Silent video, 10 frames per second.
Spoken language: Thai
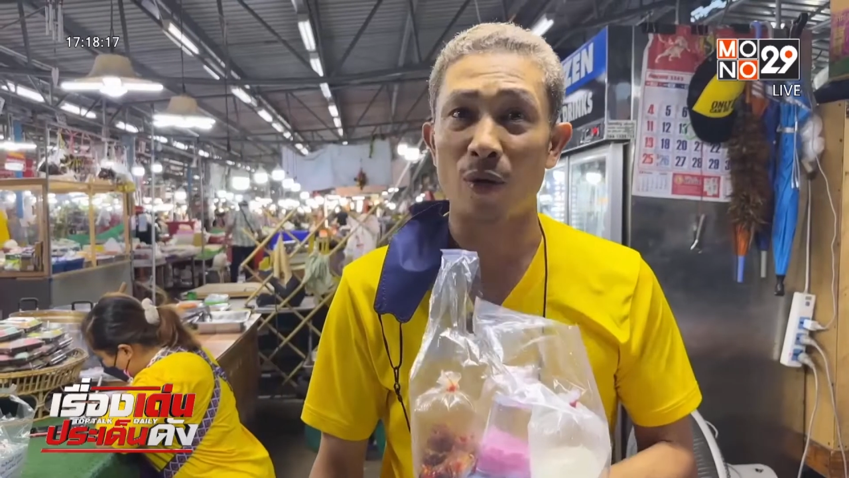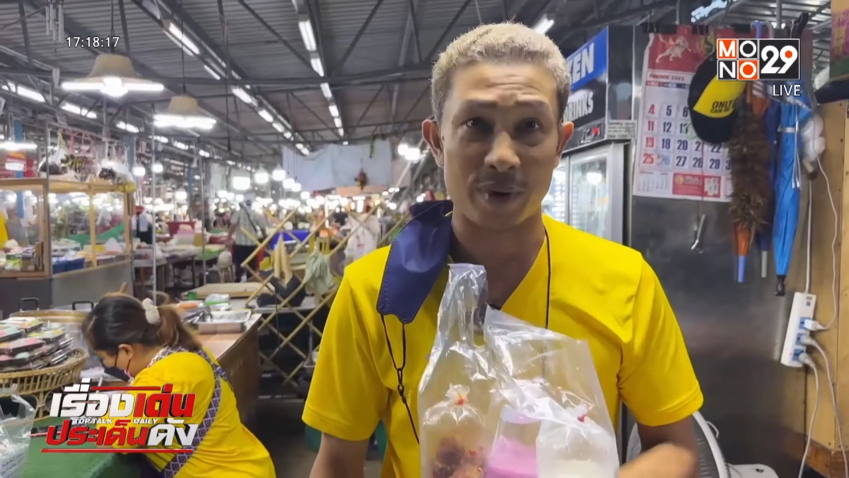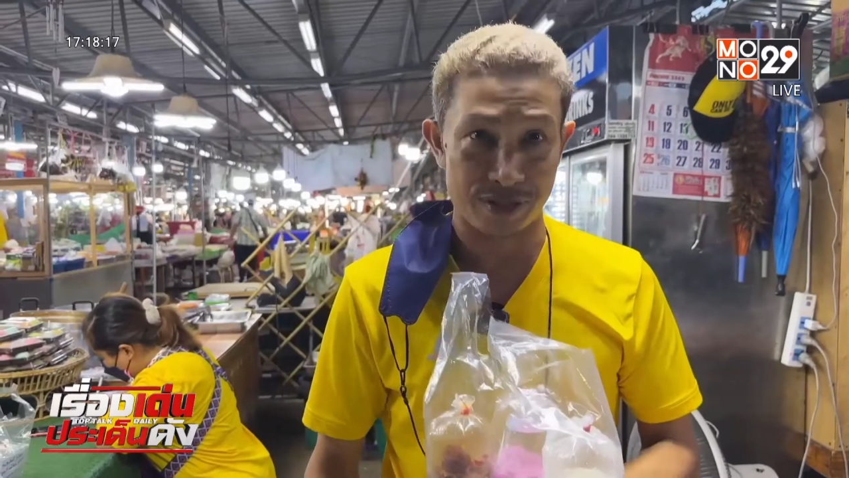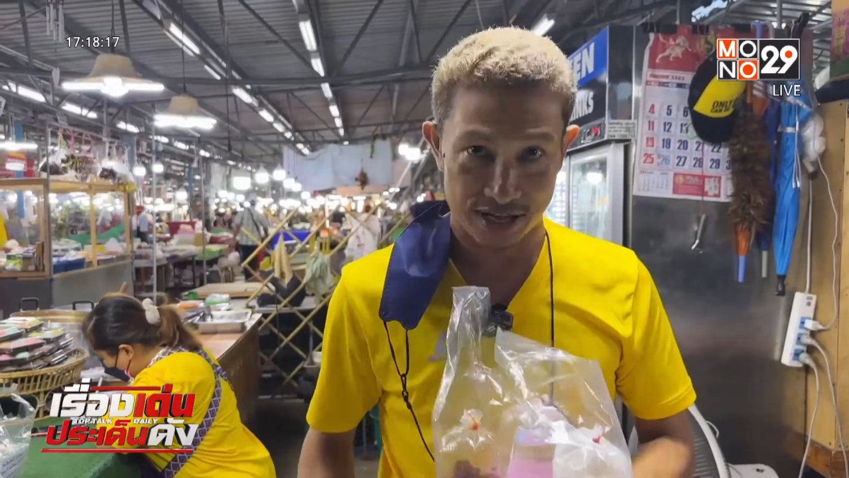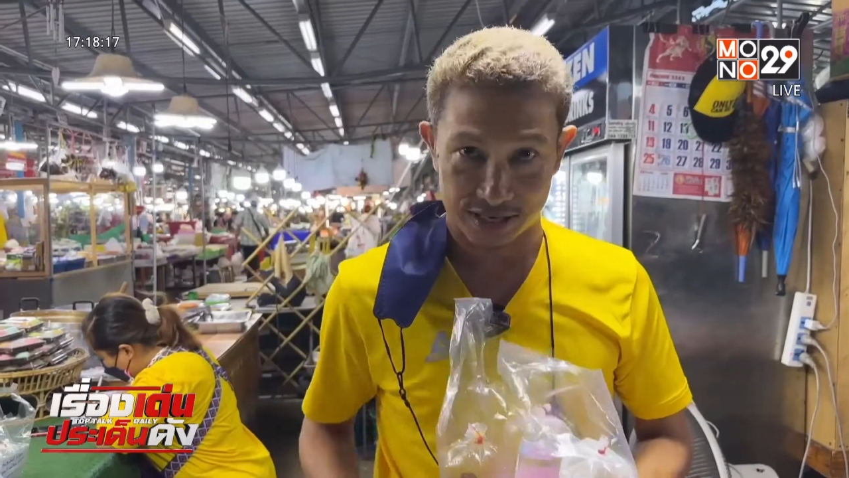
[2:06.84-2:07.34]

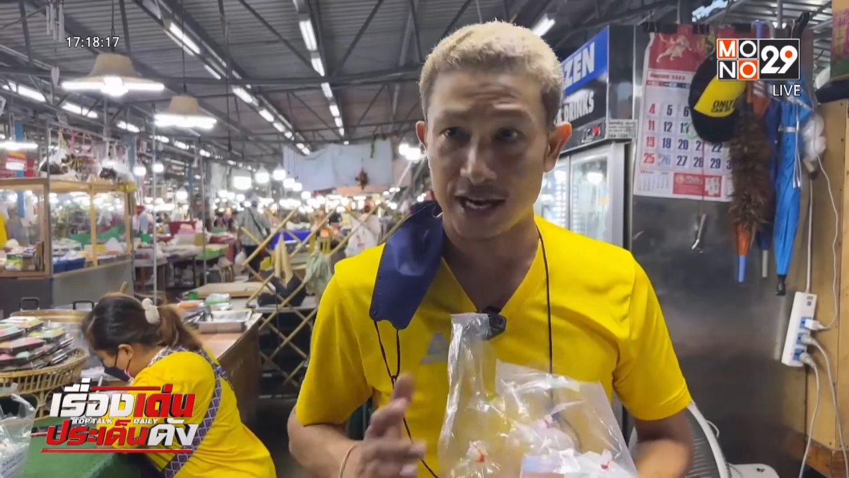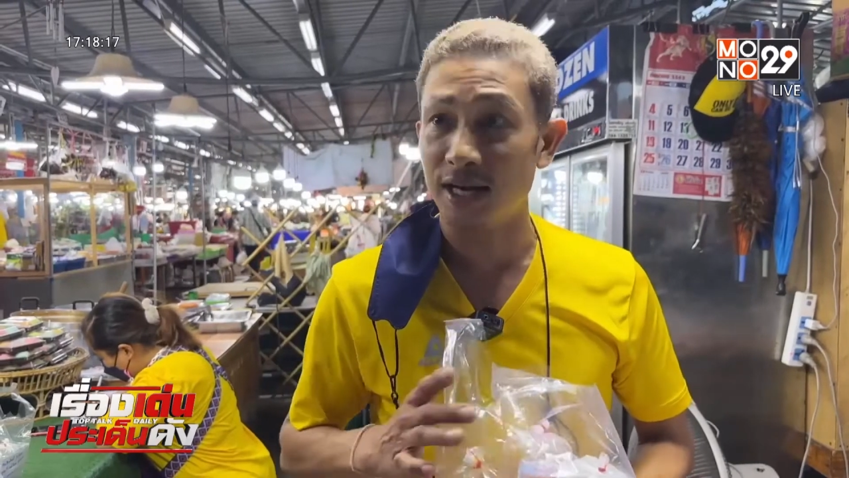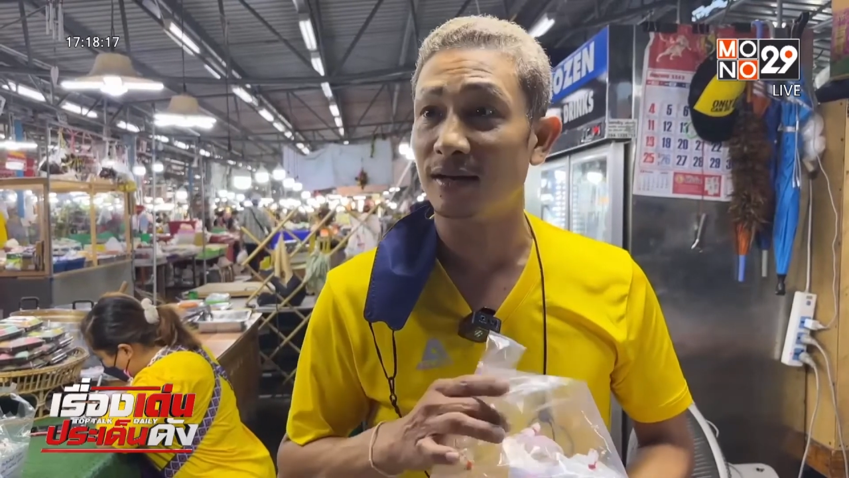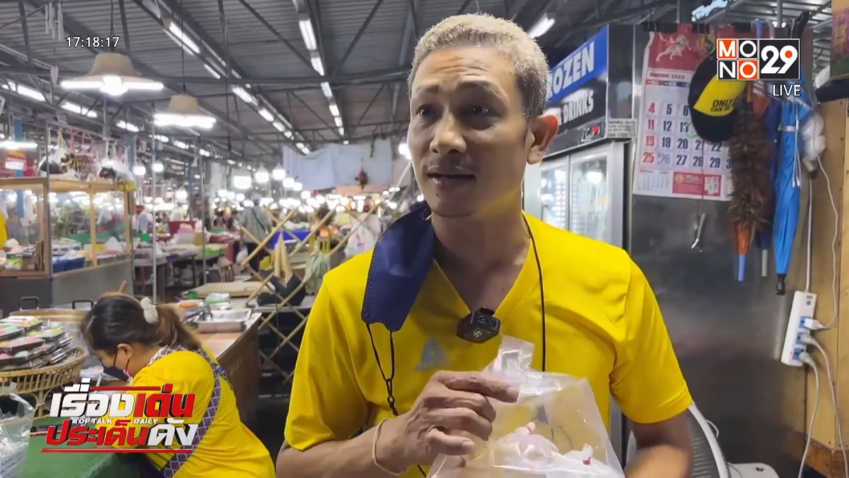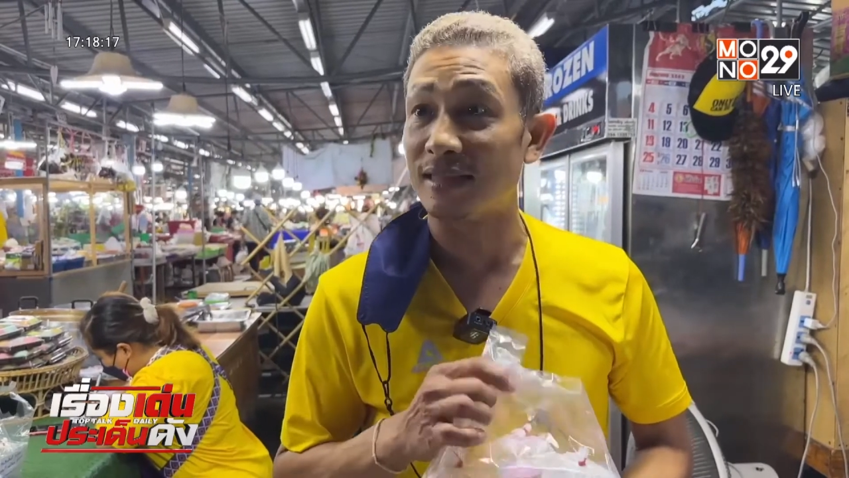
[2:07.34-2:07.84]
มีสิทธิคิ
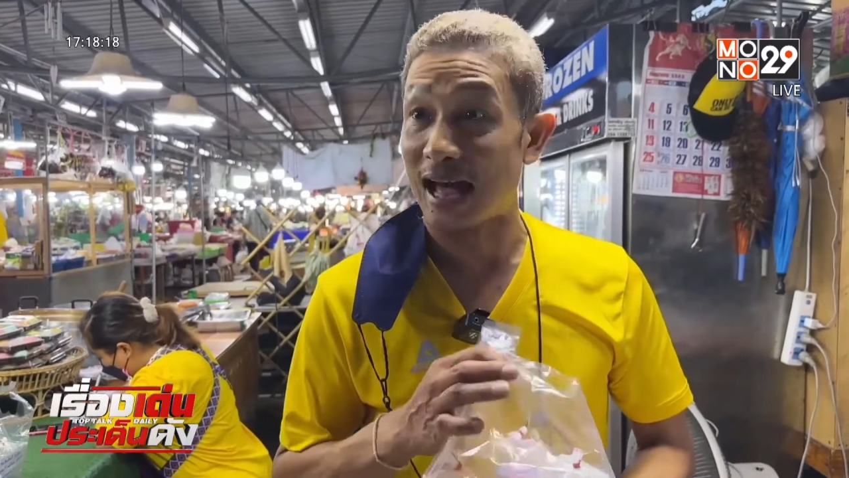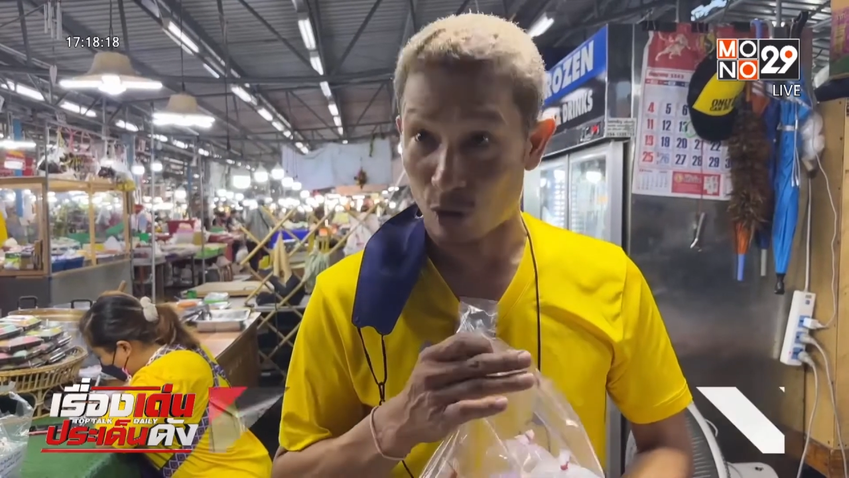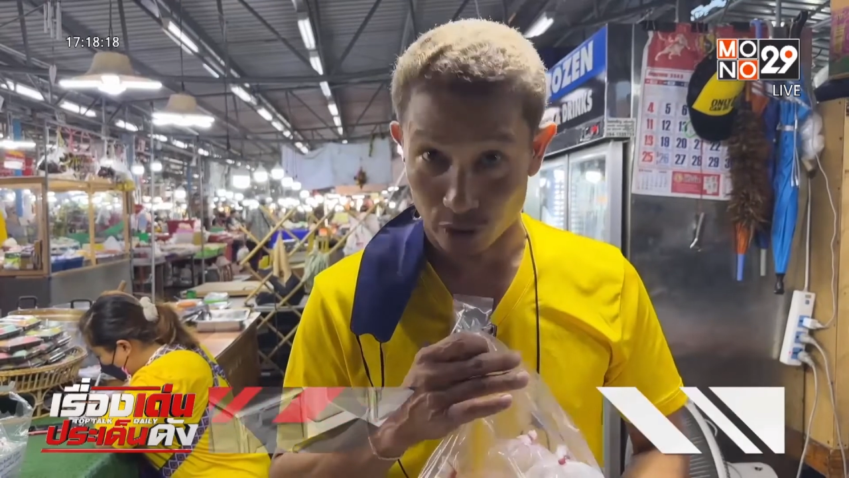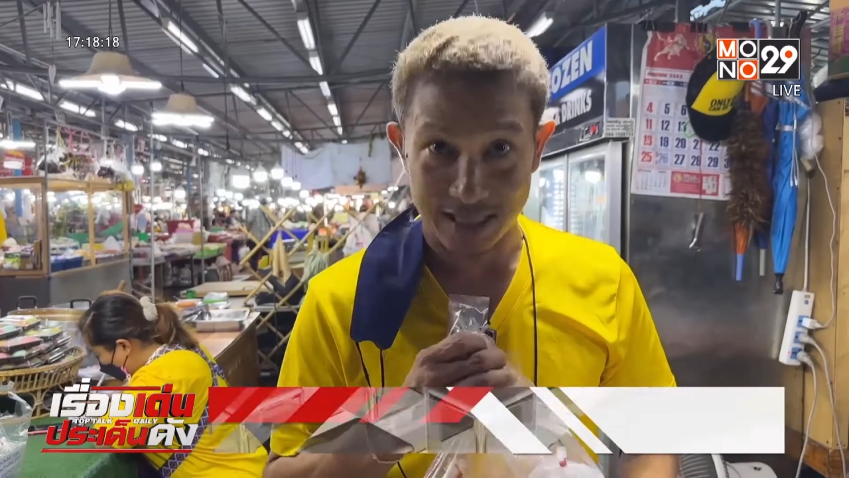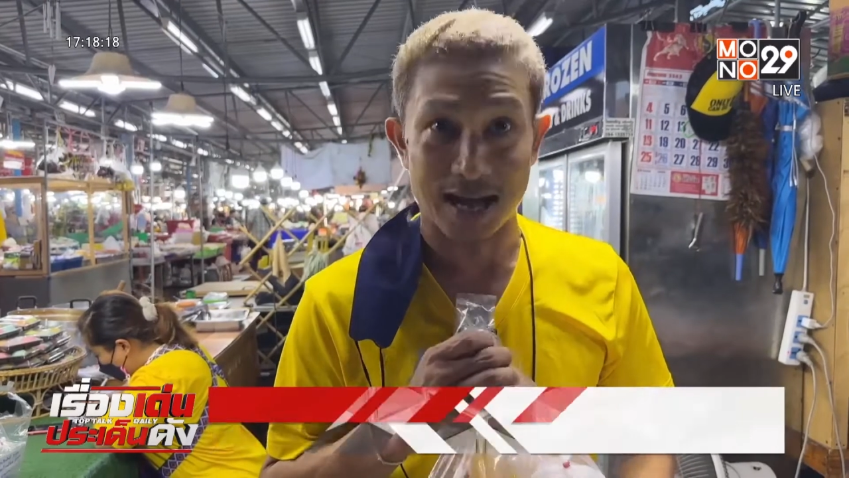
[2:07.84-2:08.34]
ดต่าง
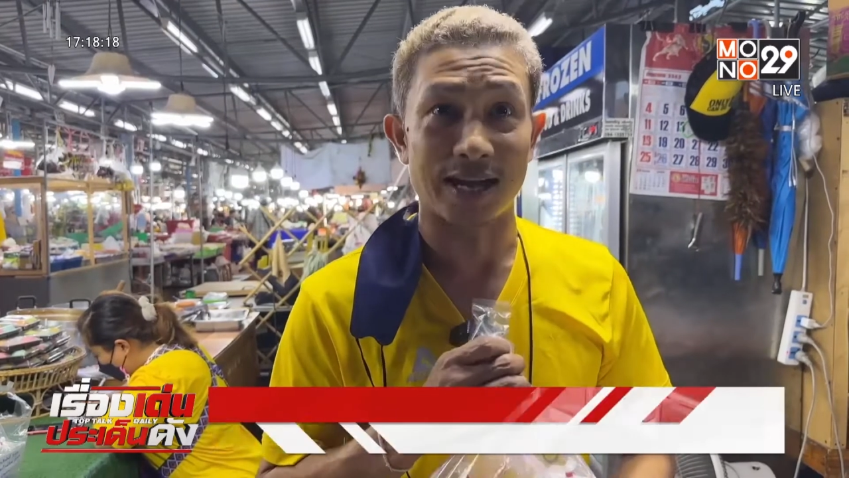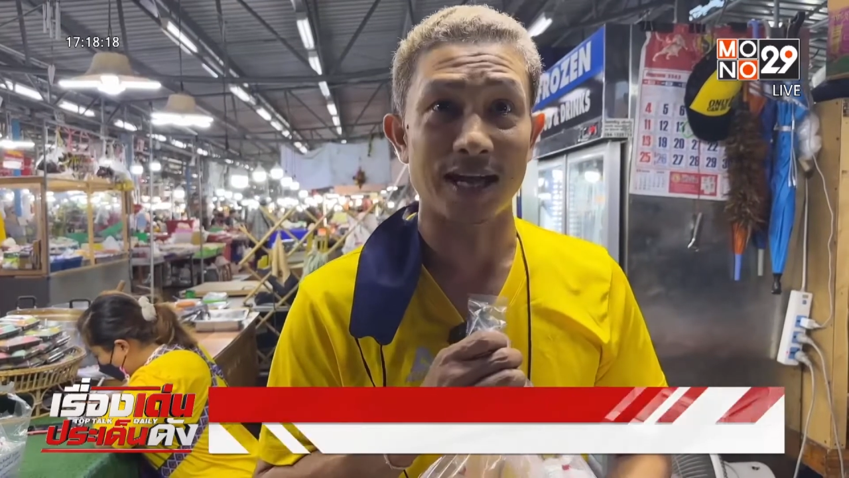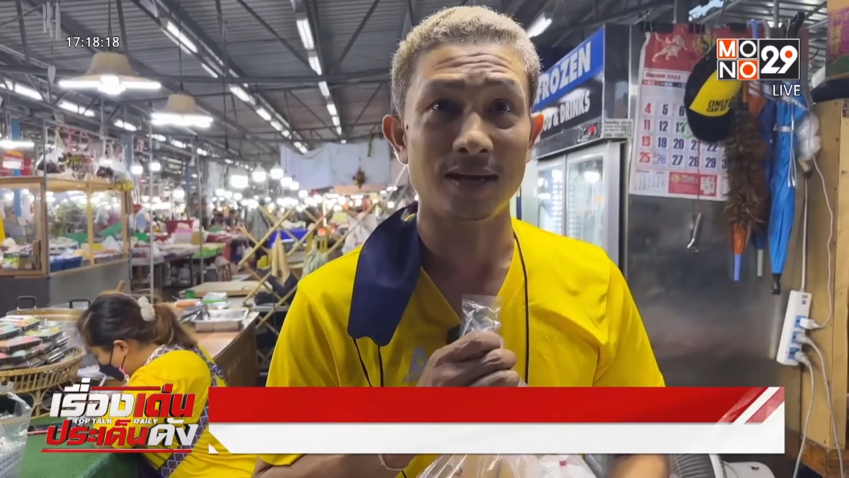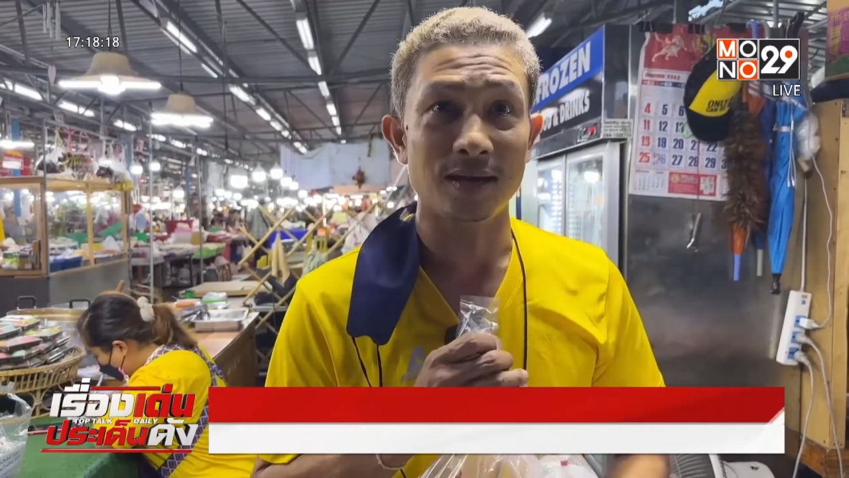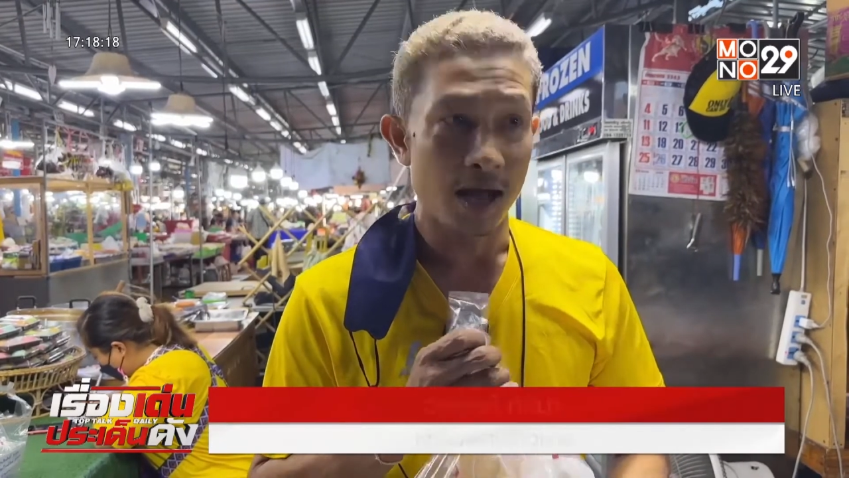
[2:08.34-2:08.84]
คนต่างคิด